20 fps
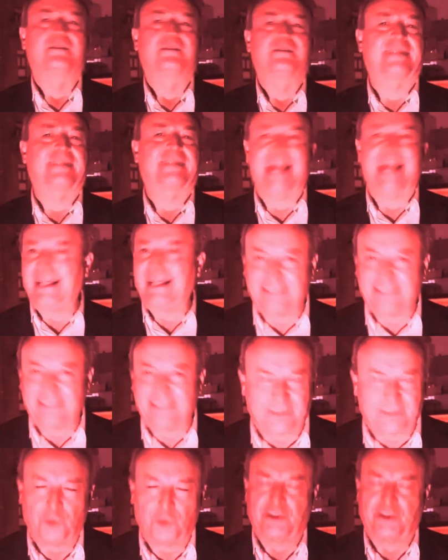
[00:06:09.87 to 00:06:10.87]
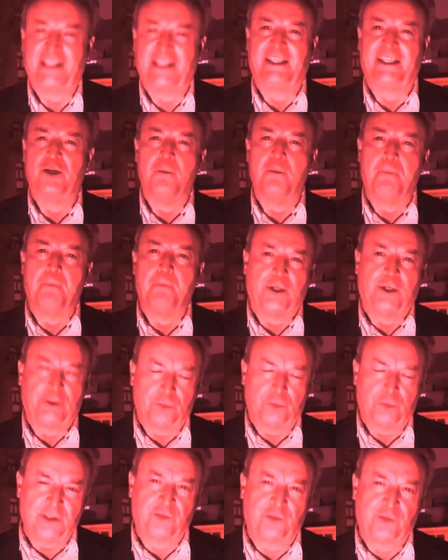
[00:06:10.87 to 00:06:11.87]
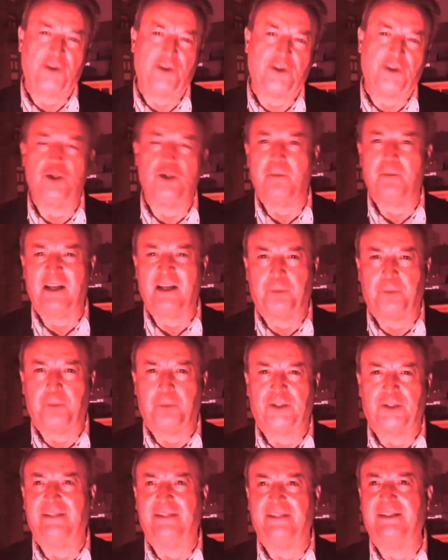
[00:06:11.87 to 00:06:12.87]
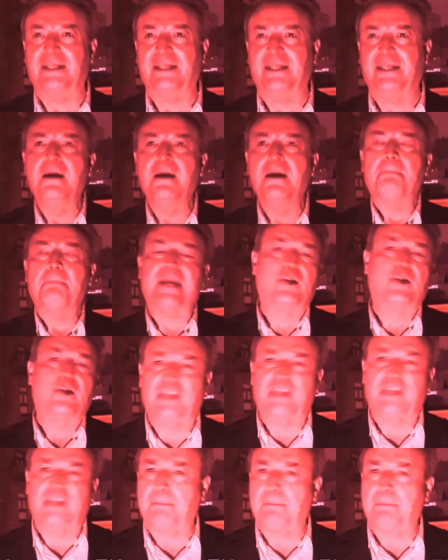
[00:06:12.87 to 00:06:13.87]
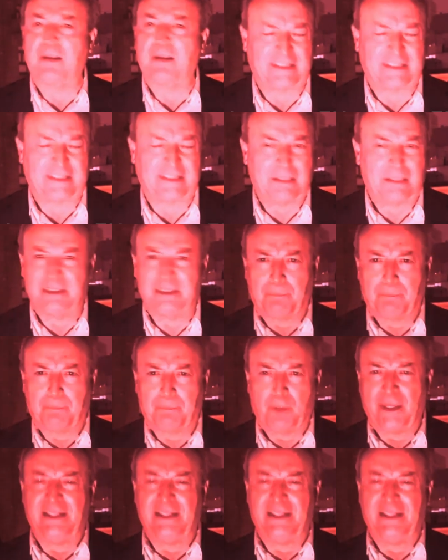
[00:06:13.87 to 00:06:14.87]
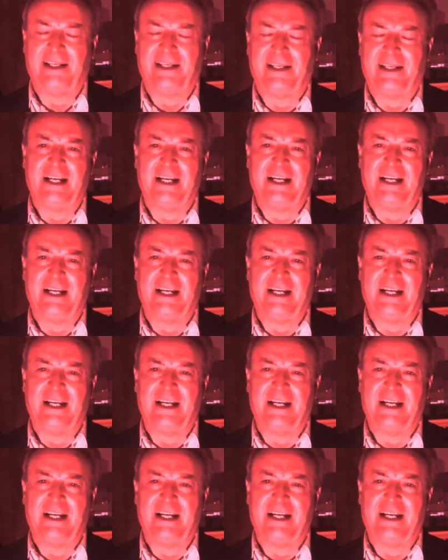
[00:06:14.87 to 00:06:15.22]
Tráigase si que usted quiere un poquito un sonido más potente, pero usted perfectamente puede dirigir el